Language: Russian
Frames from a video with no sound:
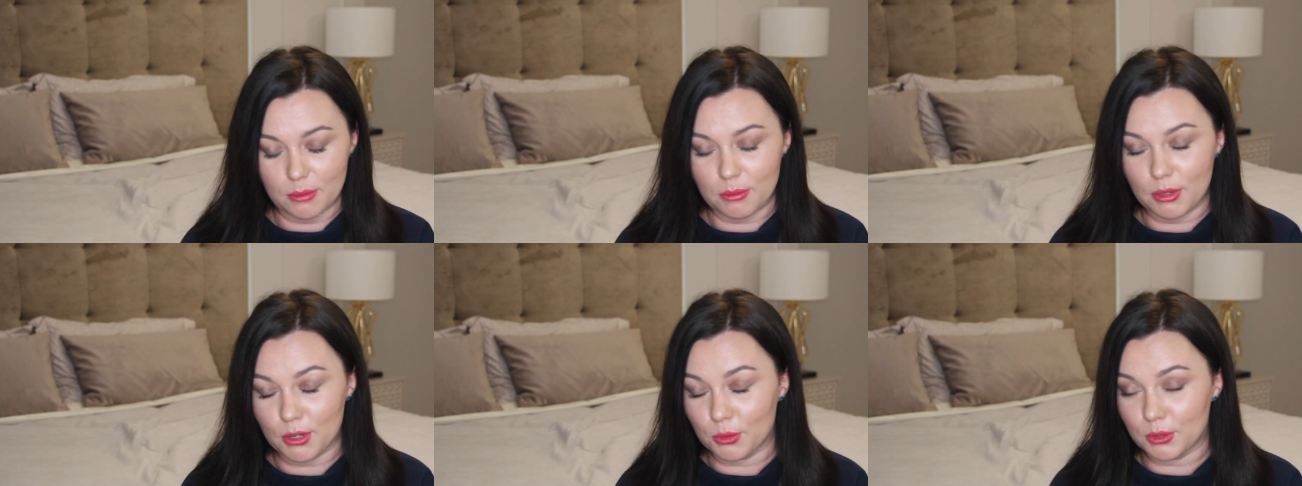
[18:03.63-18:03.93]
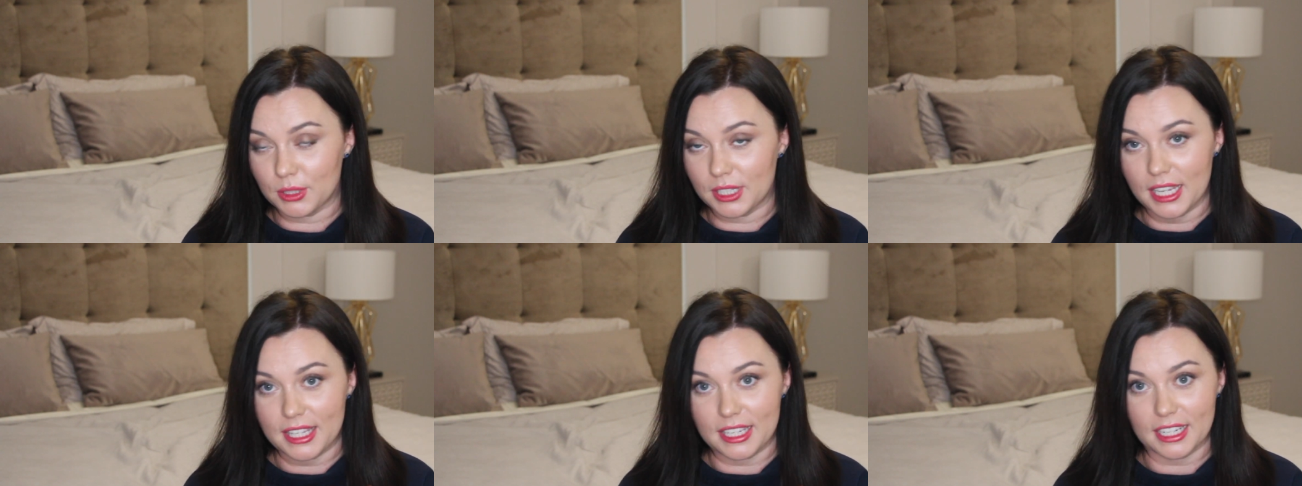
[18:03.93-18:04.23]
не
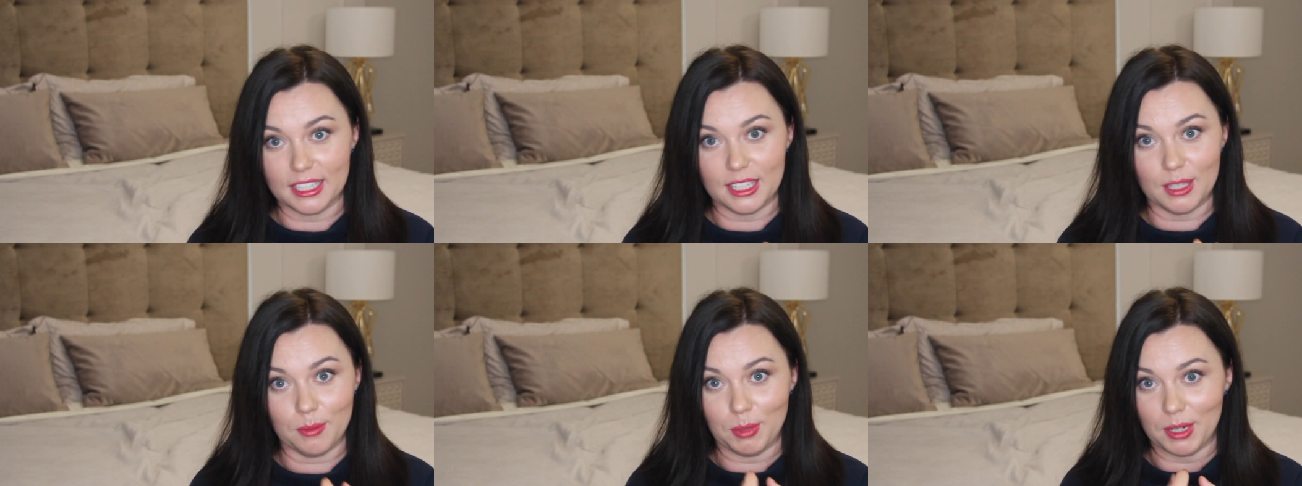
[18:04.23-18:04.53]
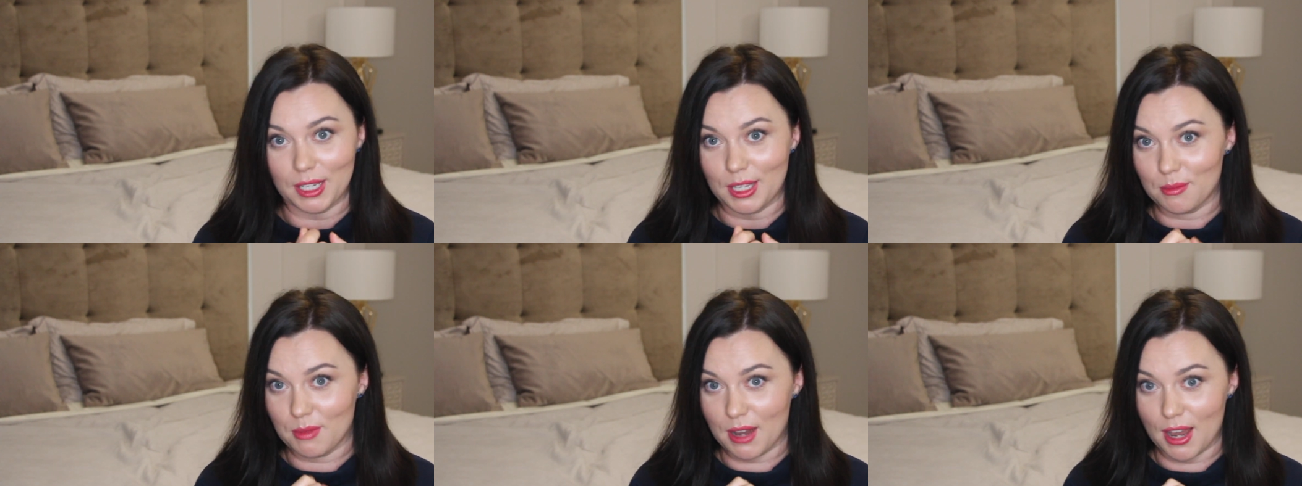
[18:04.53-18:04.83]
беру денег, не
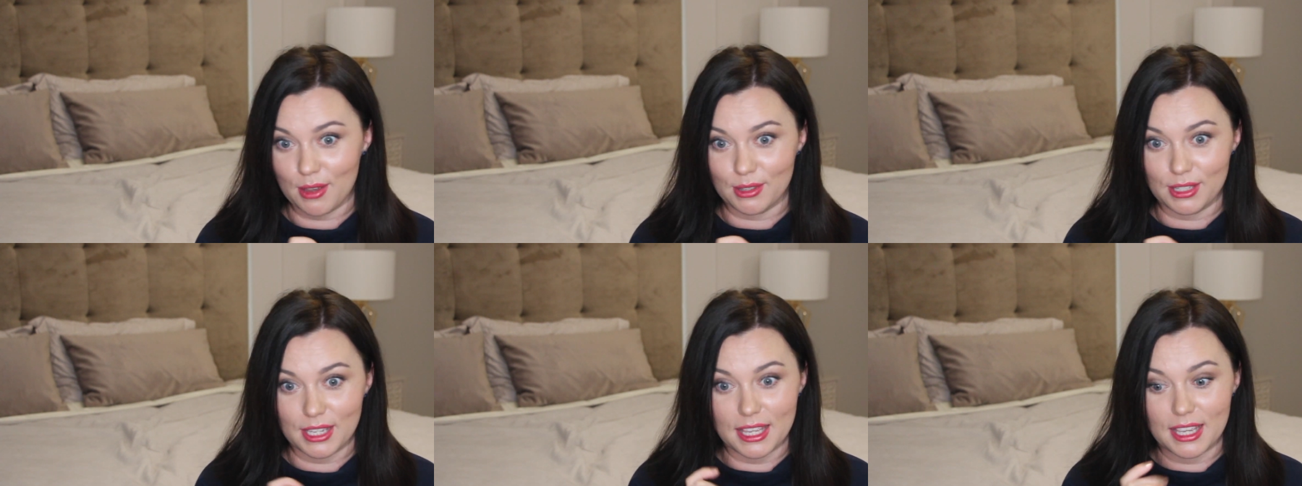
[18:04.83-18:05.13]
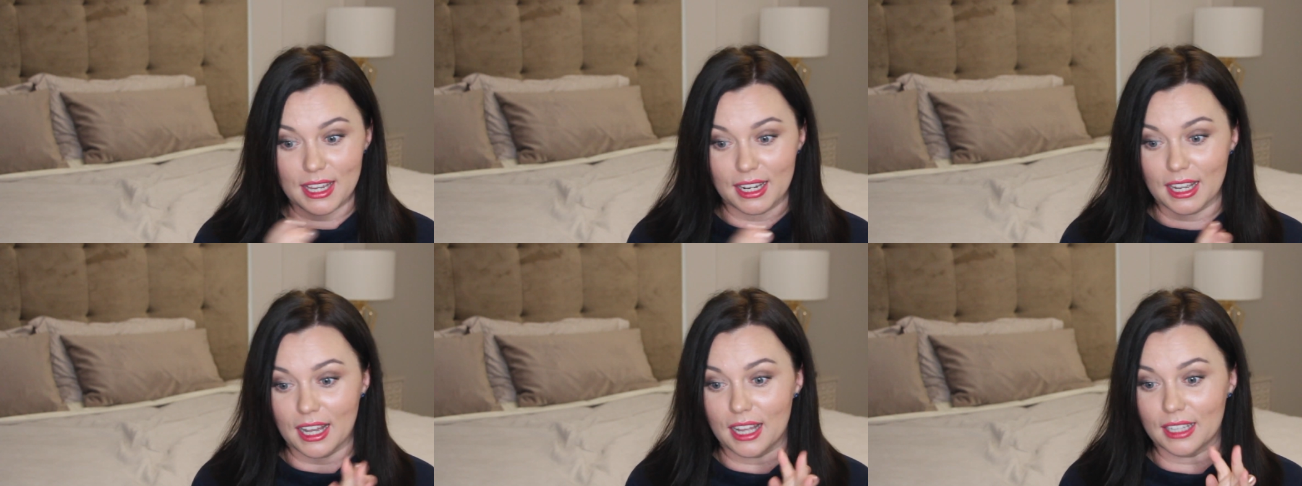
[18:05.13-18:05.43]
принимаю
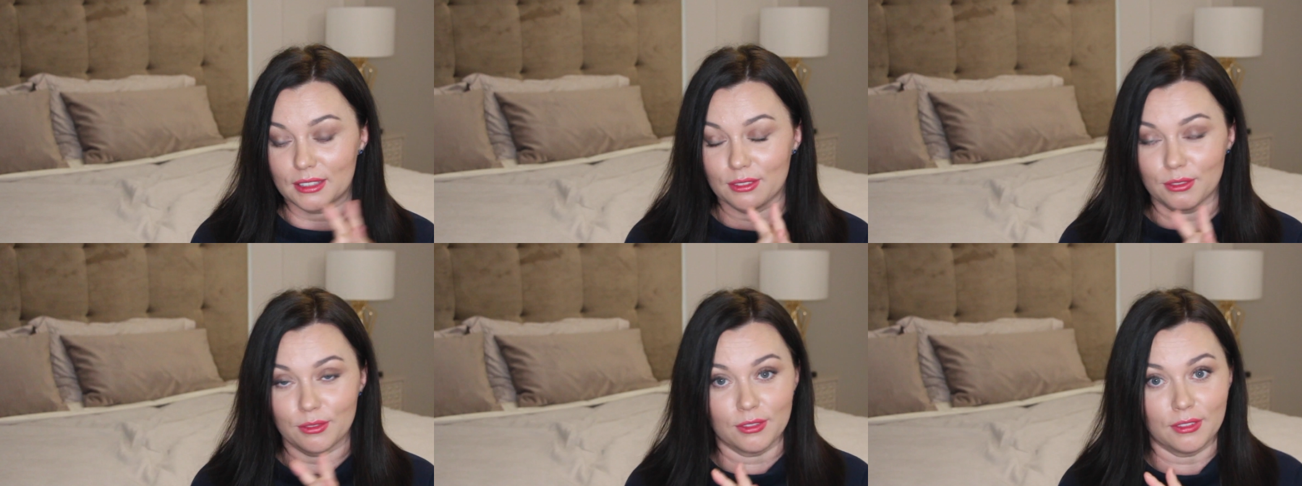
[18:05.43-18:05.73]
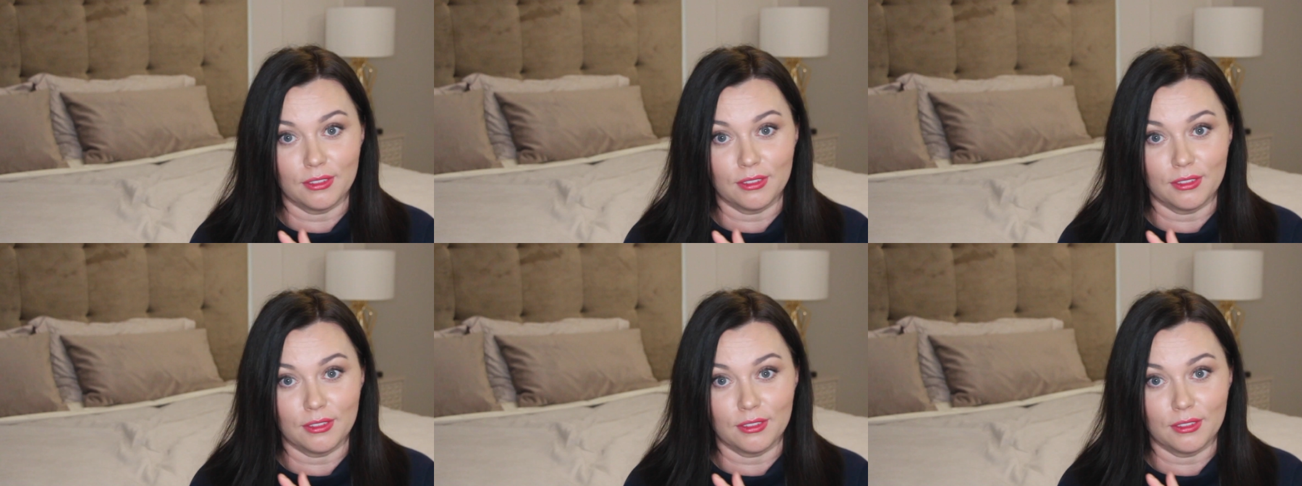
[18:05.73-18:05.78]
денег от